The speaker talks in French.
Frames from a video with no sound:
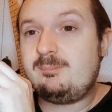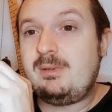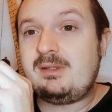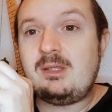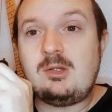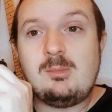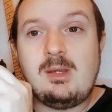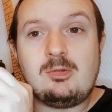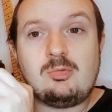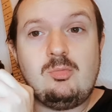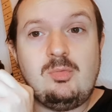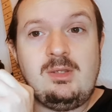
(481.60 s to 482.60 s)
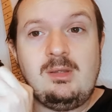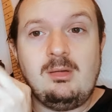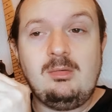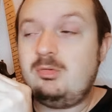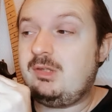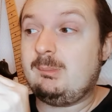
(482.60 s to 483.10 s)
très commun à trouver, hein.
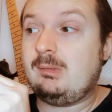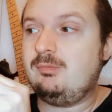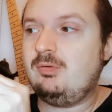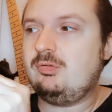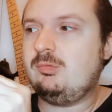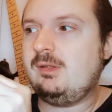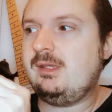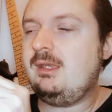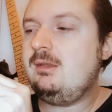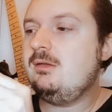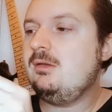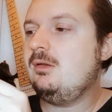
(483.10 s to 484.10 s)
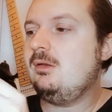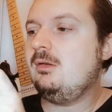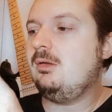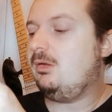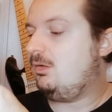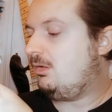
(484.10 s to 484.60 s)
c'est la première fois que je le voyais.
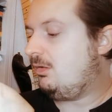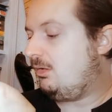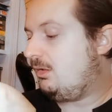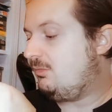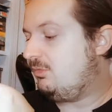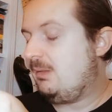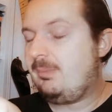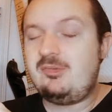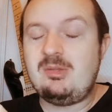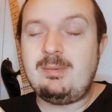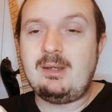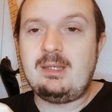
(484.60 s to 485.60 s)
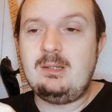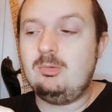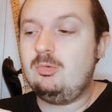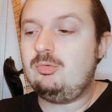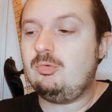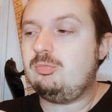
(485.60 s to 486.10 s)
Euh, il voulait pas séparer le lot,
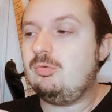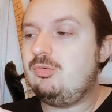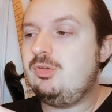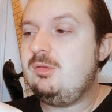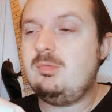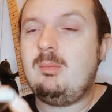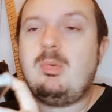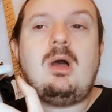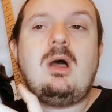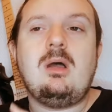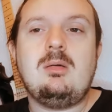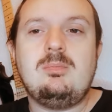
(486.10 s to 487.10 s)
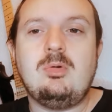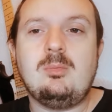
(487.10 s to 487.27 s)
donc je me suis dit, ouais, bah, pour le